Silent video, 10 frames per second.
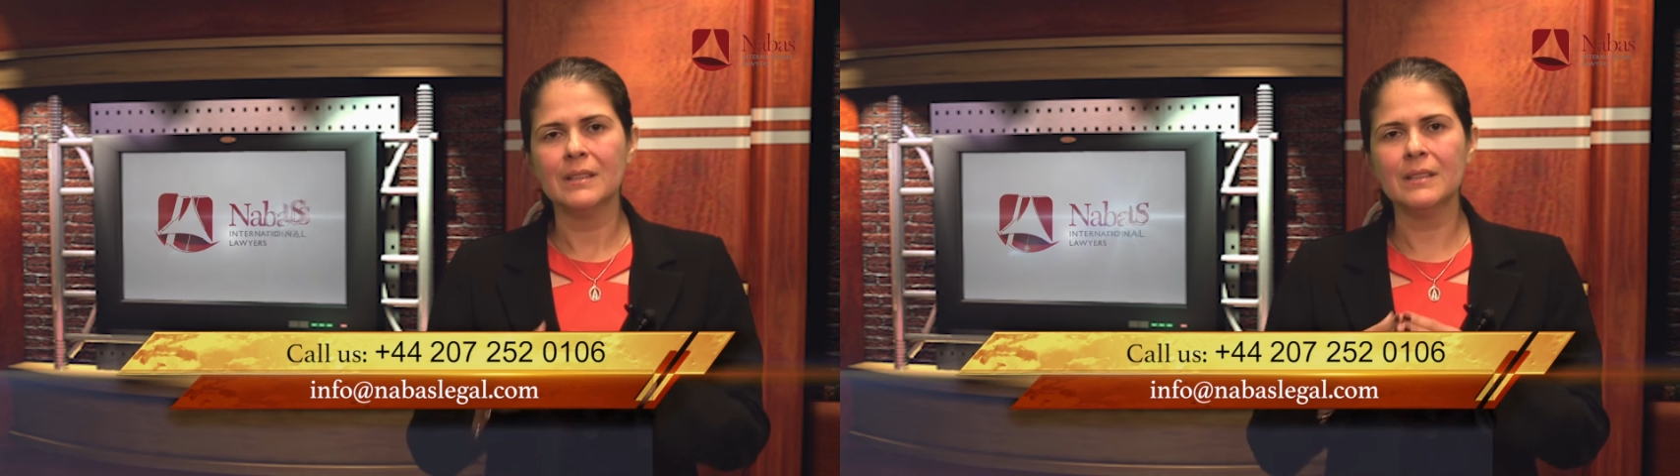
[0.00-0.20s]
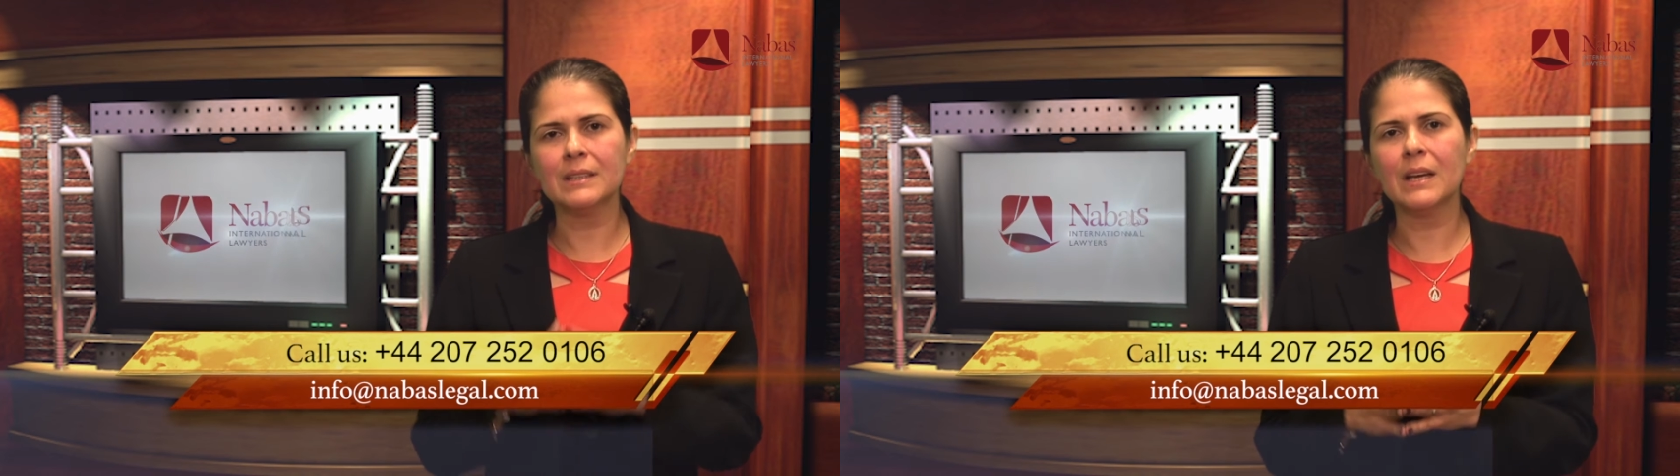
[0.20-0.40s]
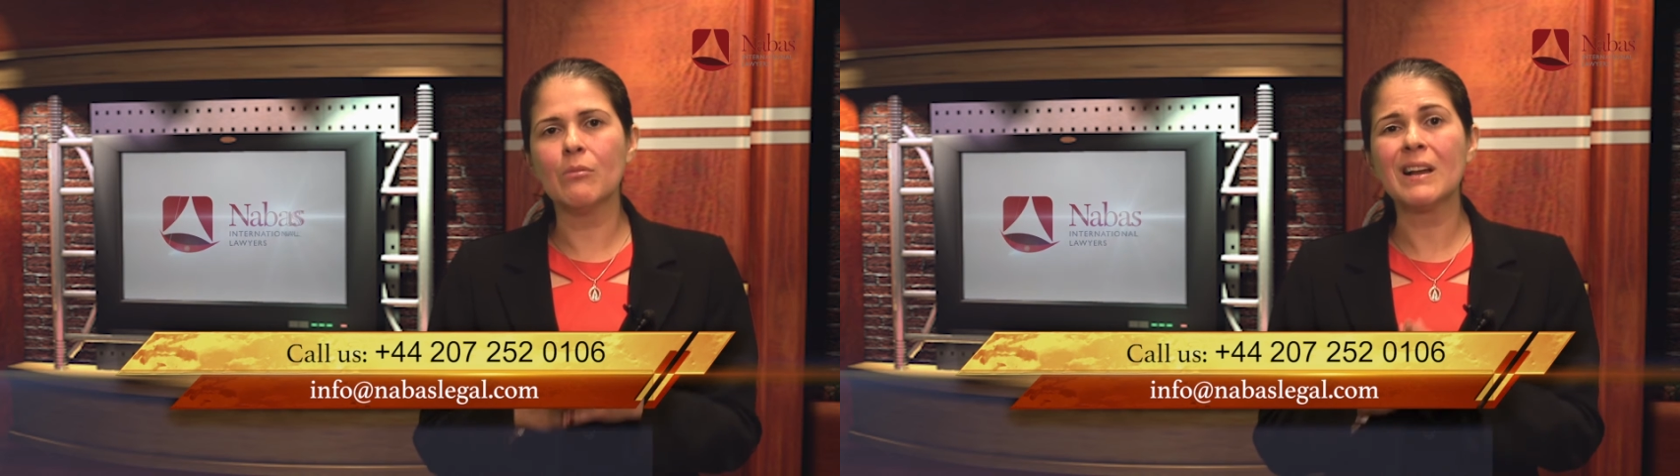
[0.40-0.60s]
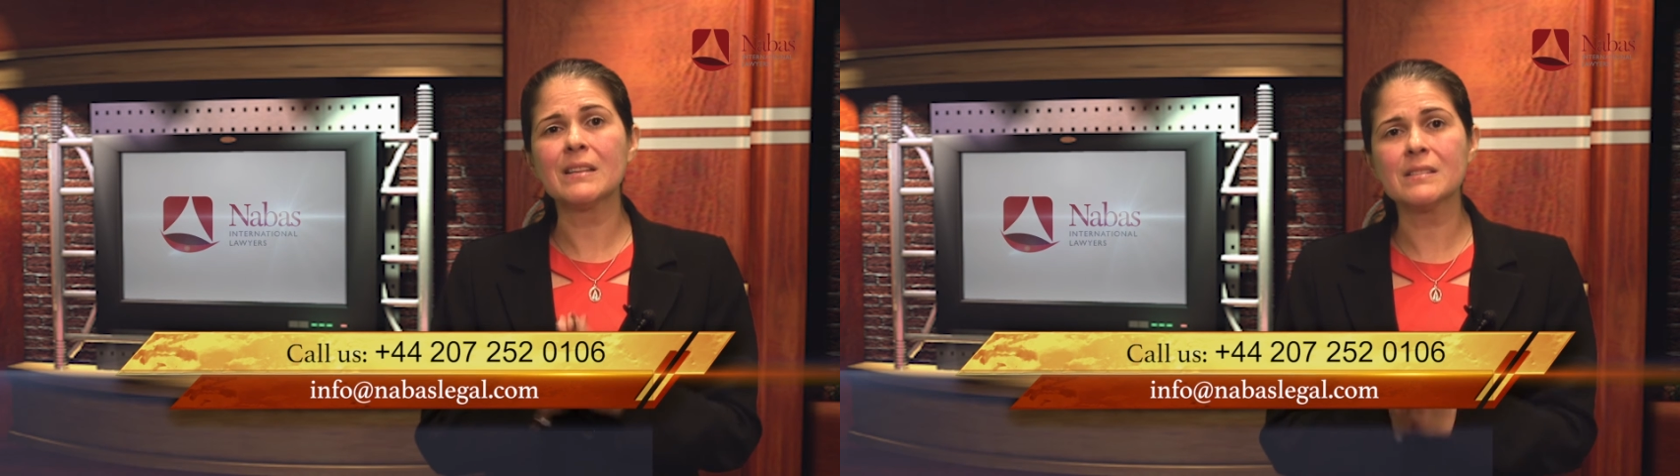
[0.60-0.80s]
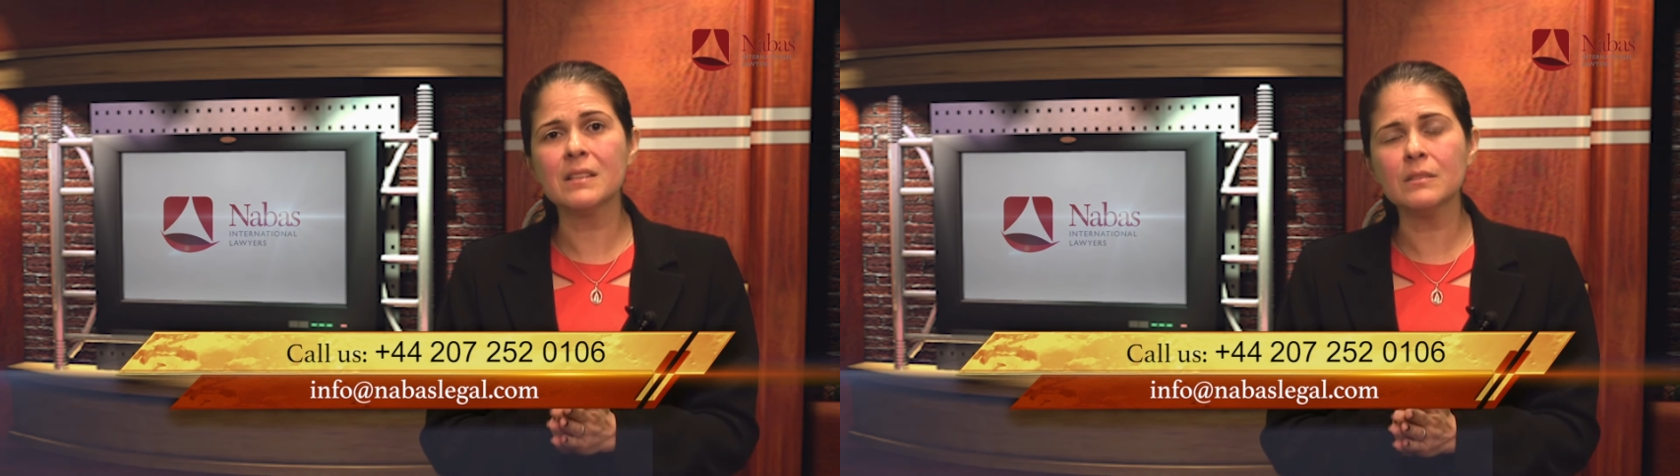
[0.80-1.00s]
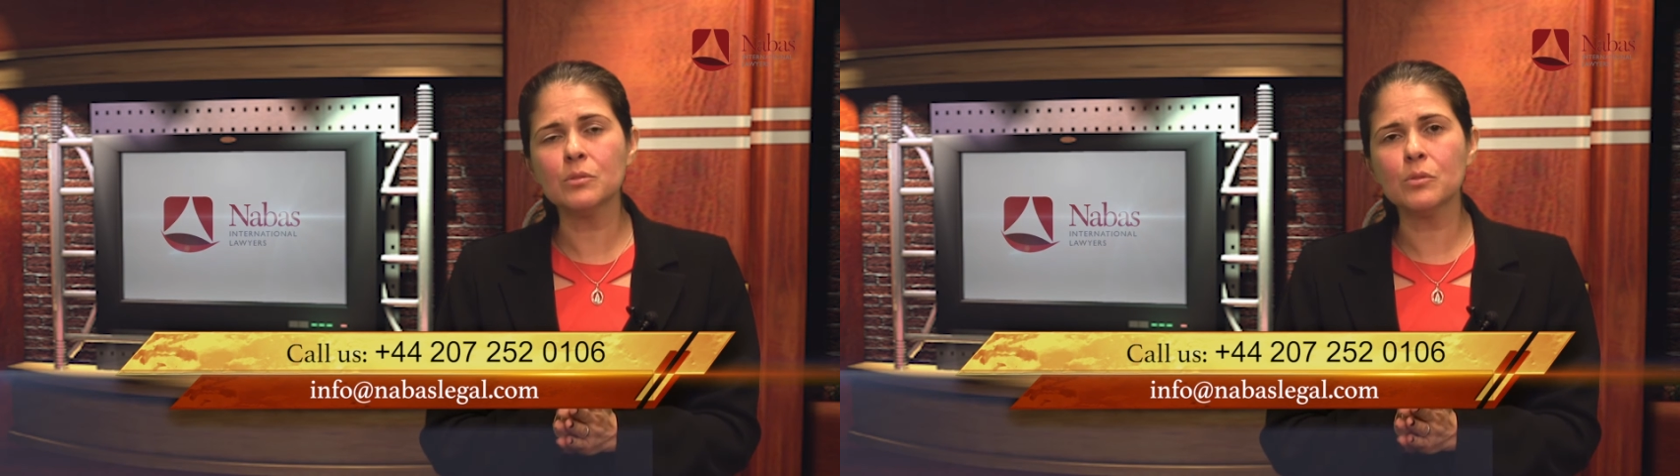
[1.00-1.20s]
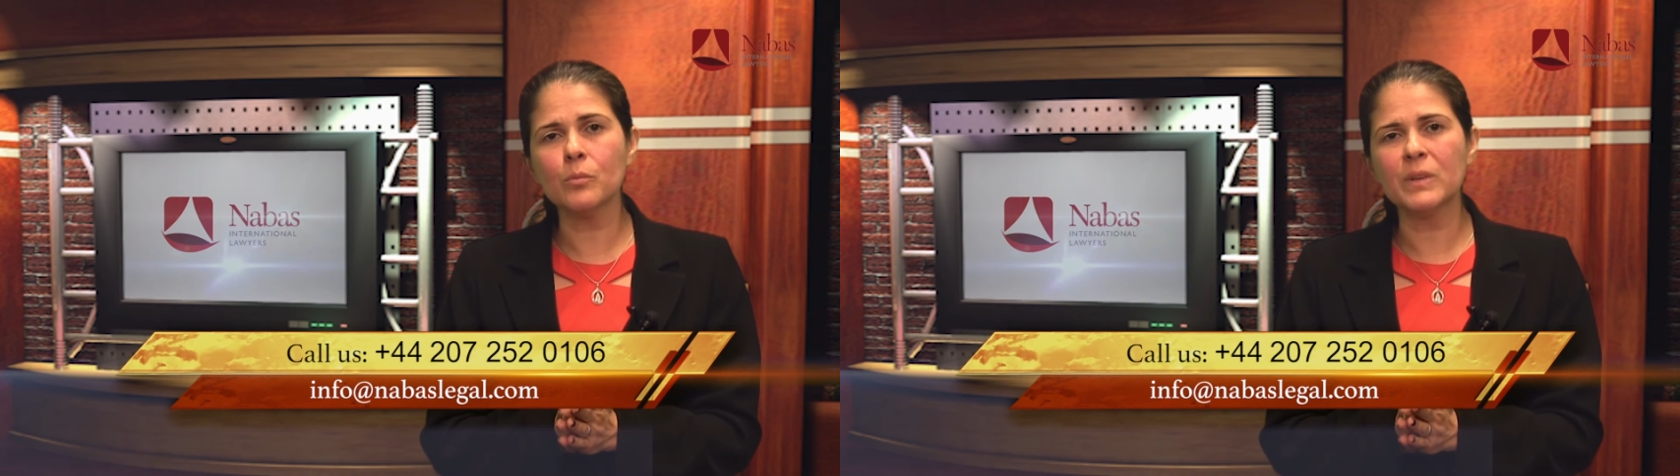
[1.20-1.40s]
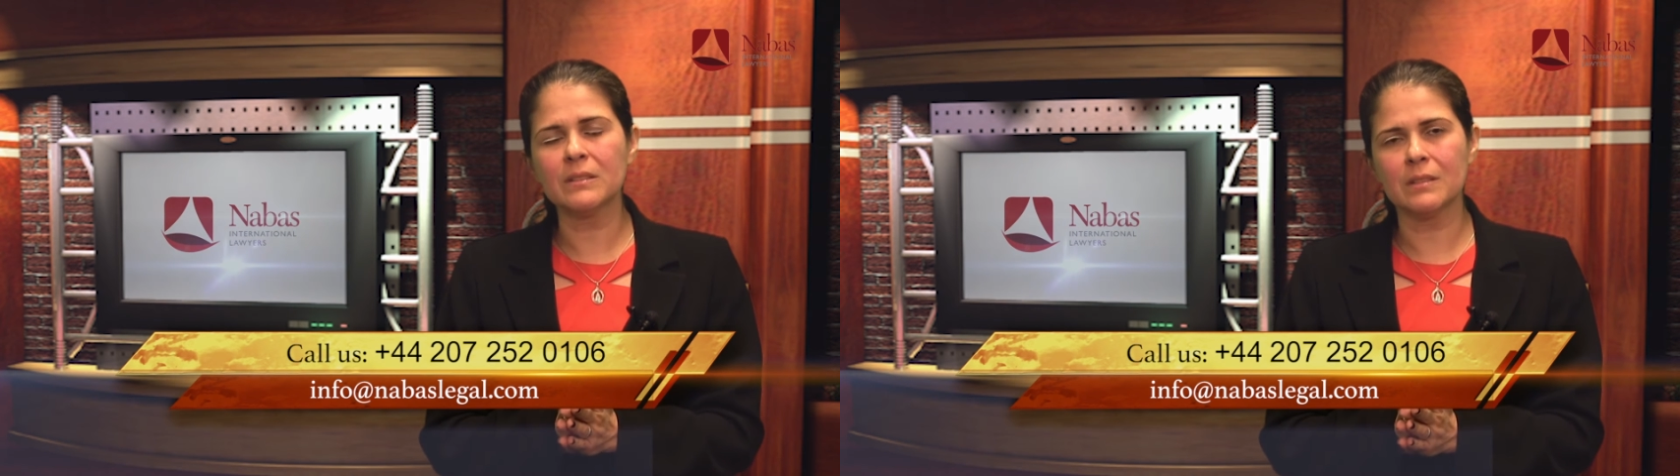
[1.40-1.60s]
Então, casando
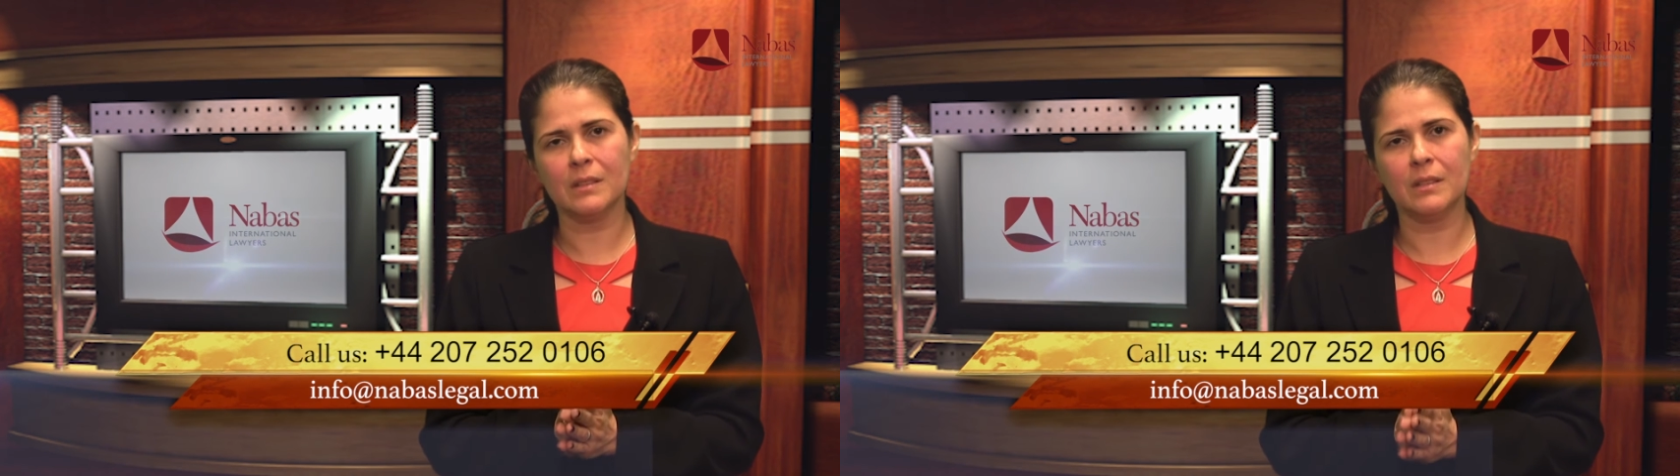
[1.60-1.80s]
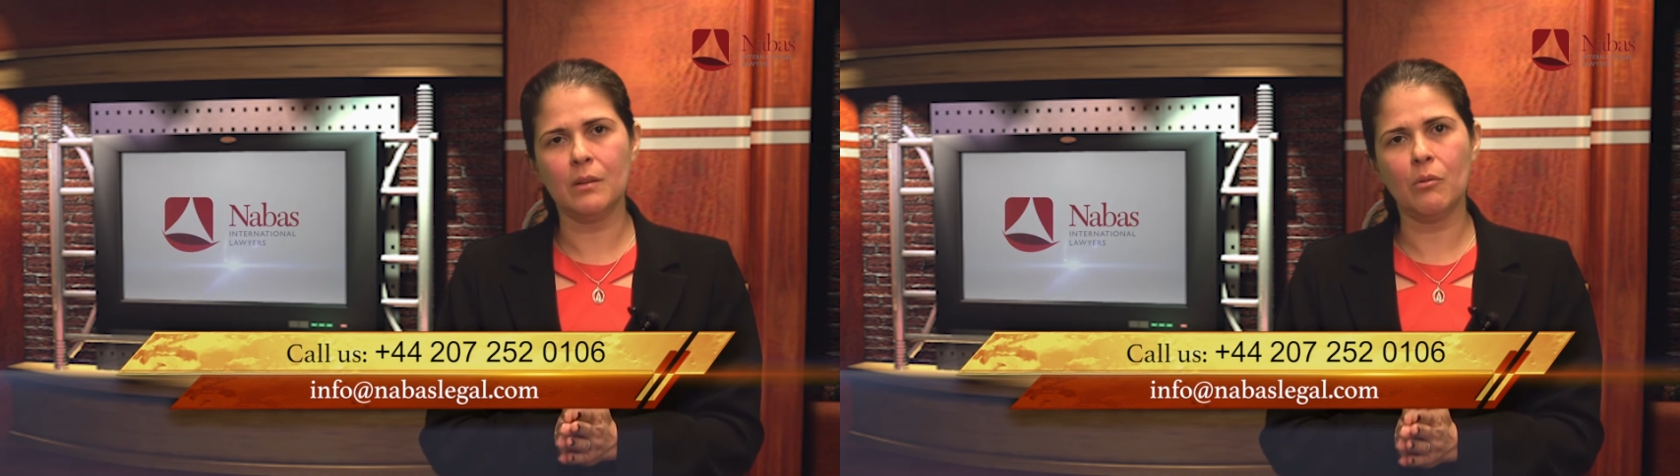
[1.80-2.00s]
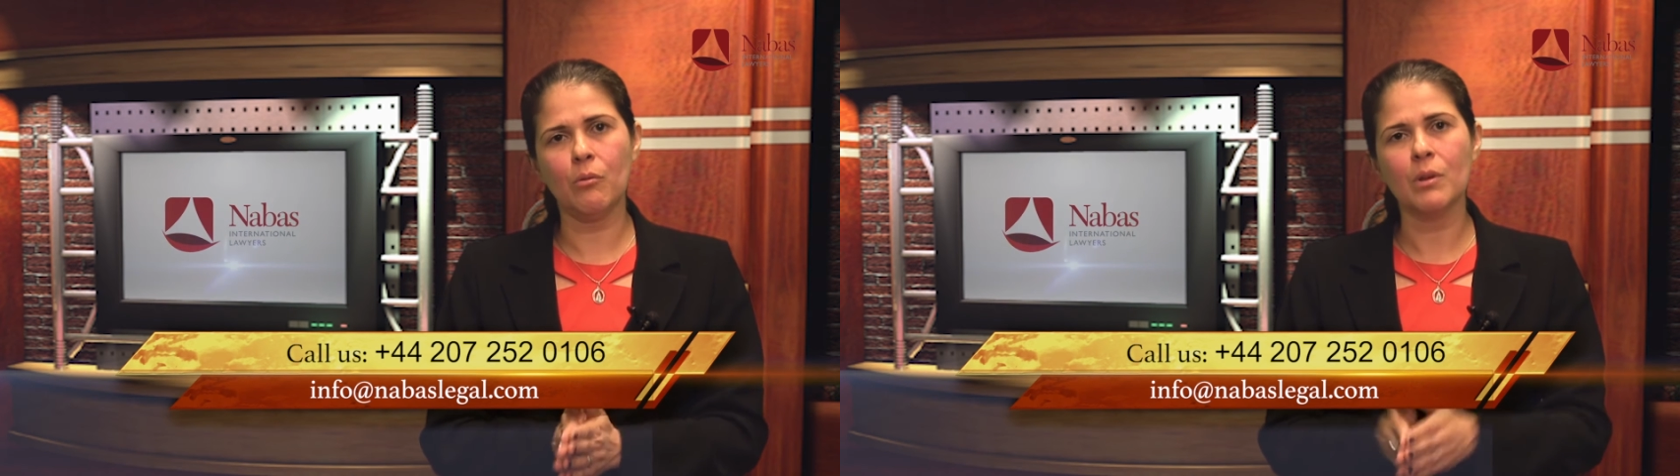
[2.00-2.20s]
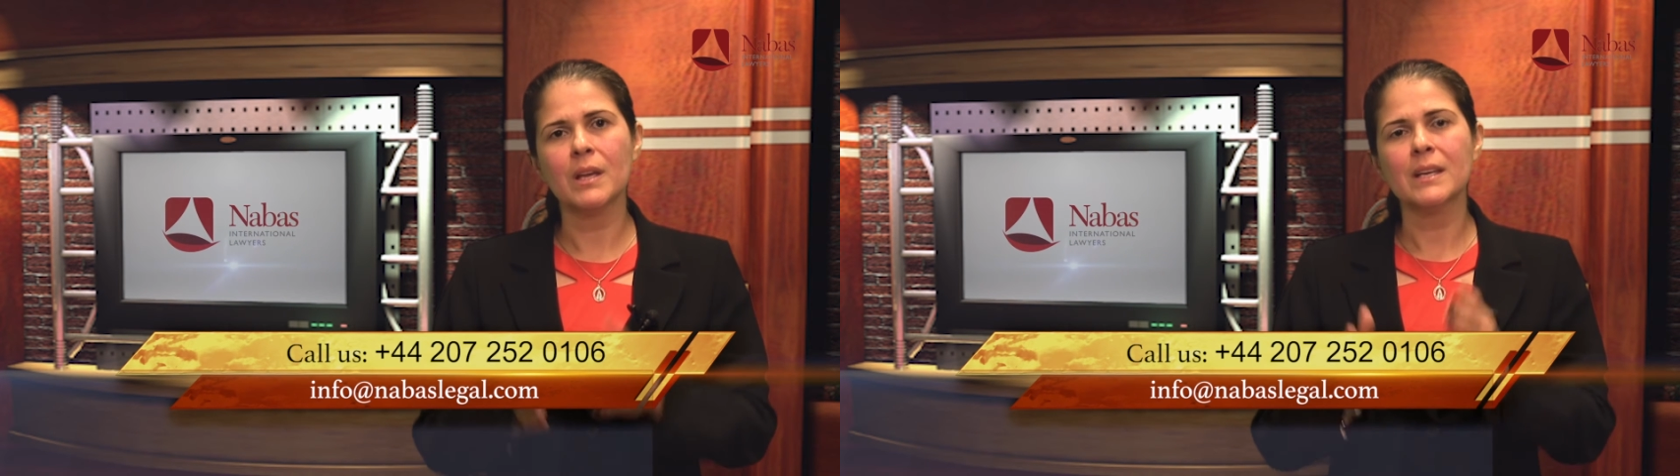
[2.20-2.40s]
com um britânico,